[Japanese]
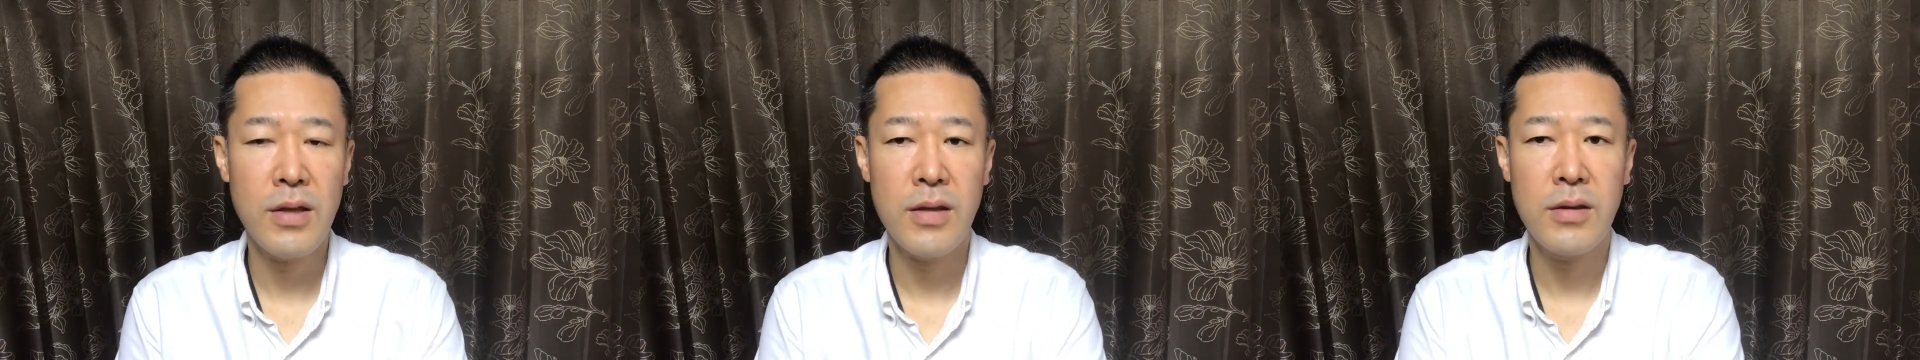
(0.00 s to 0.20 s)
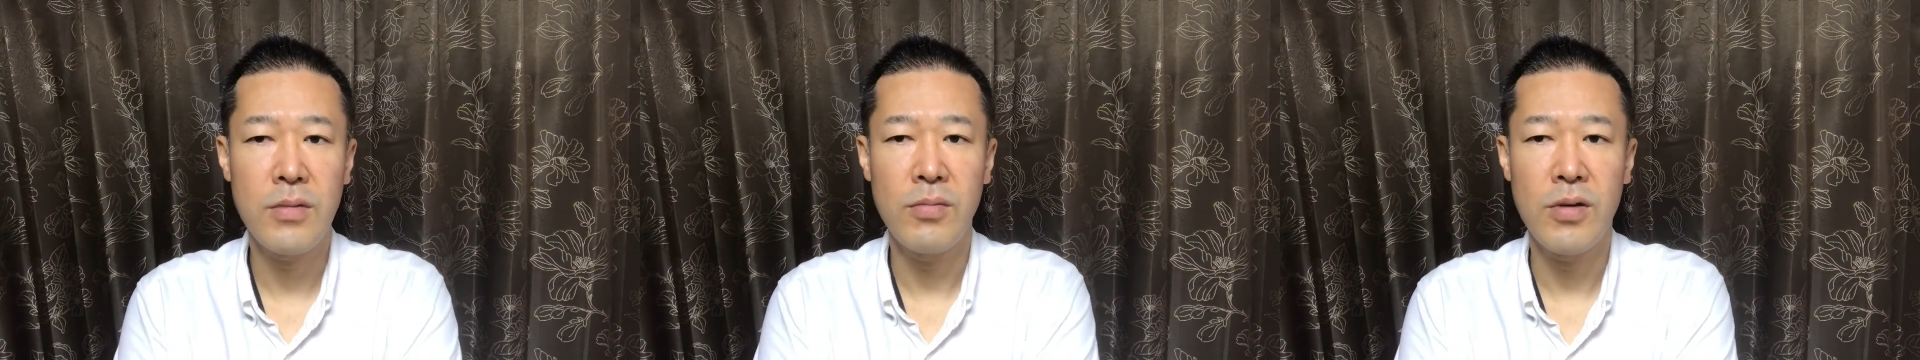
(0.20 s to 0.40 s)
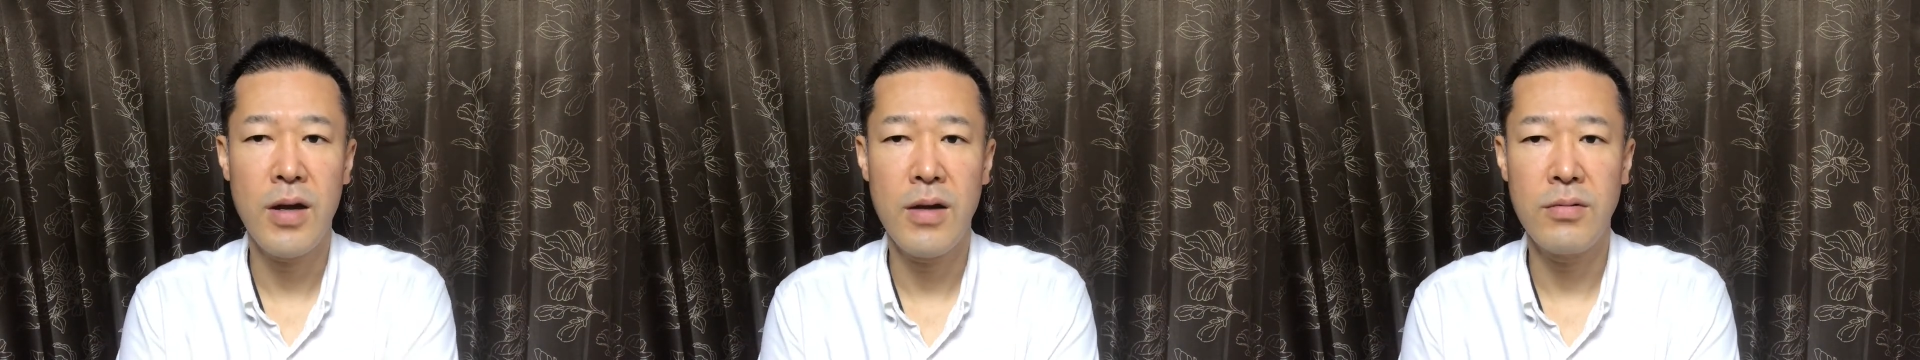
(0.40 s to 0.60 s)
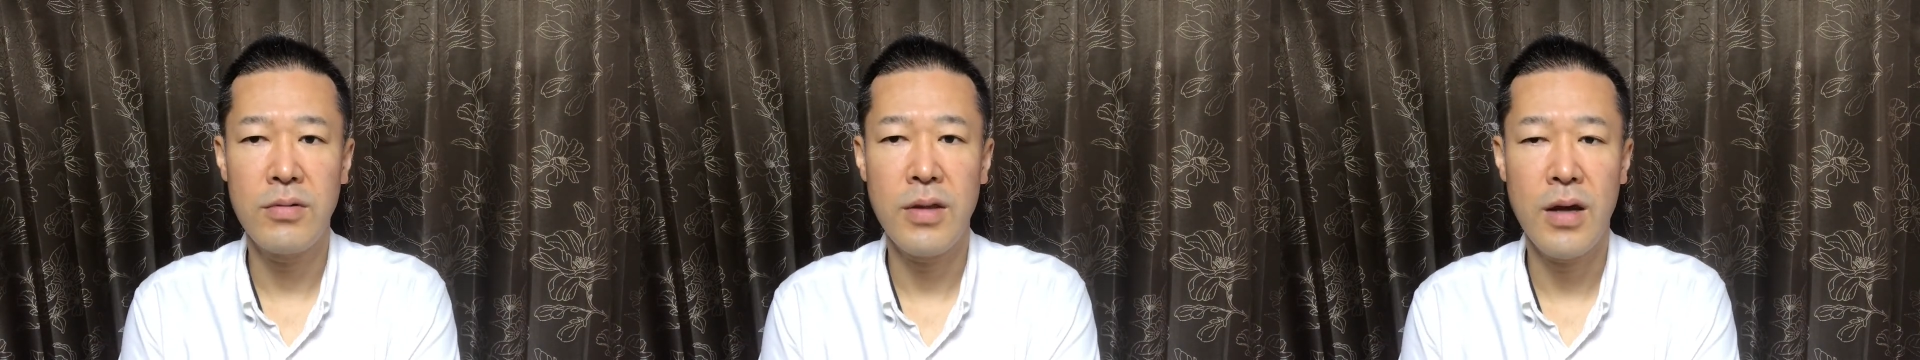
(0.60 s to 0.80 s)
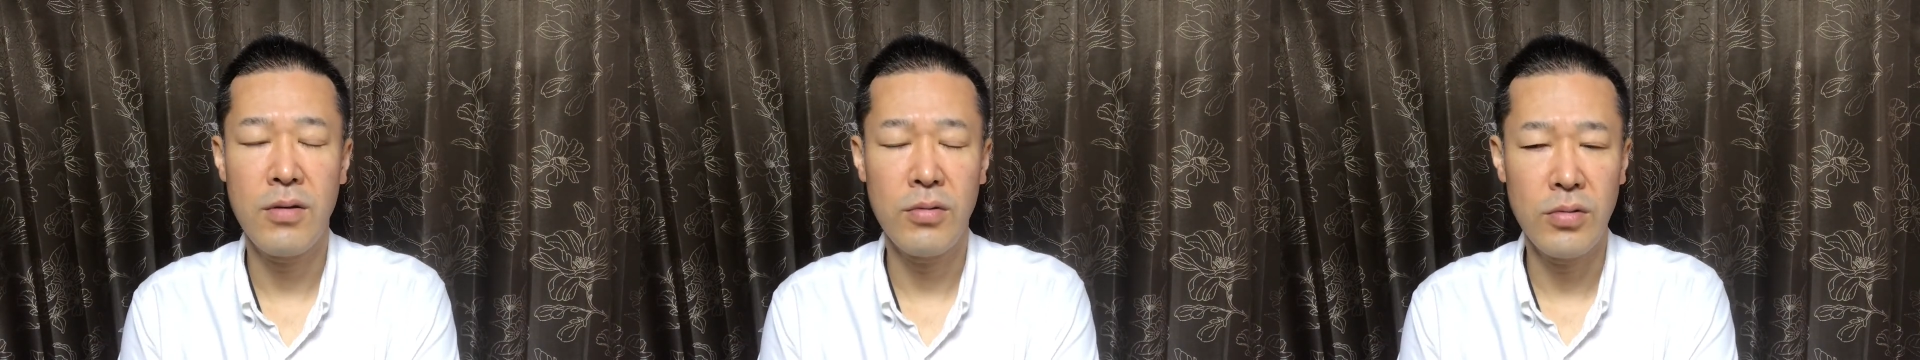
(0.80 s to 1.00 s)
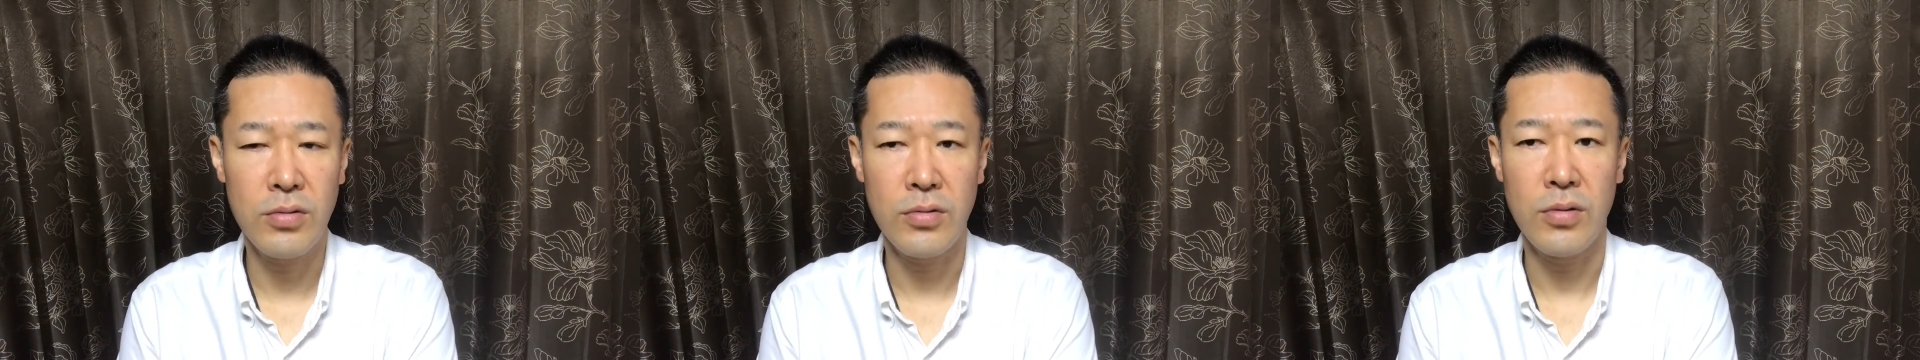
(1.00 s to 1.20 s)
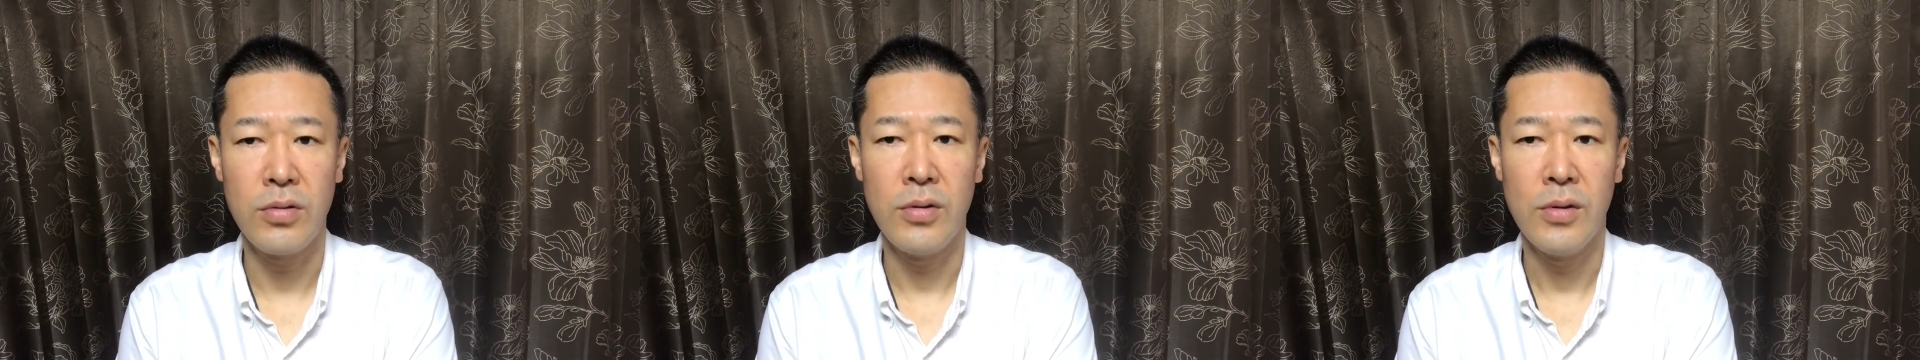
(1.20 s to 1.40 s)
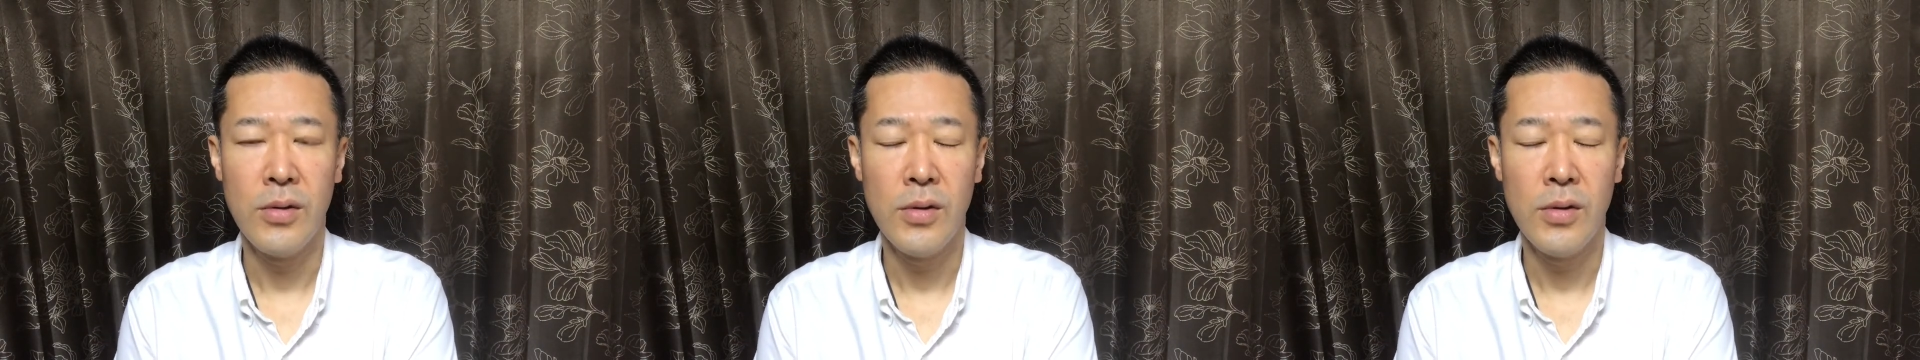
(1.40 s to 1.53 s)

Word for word: 立ってもらえるだろうと